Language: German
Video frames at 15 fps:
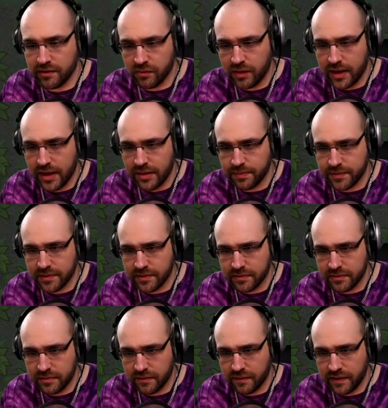so
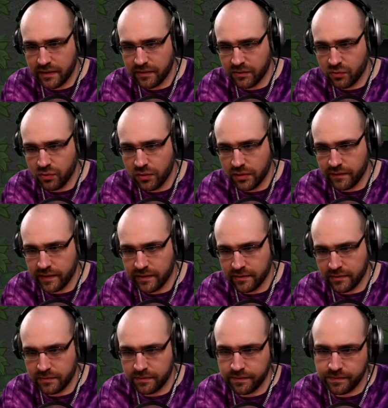gehabt, das wäre nicht so cool
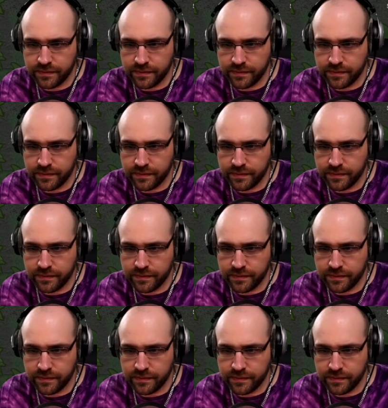gewesen.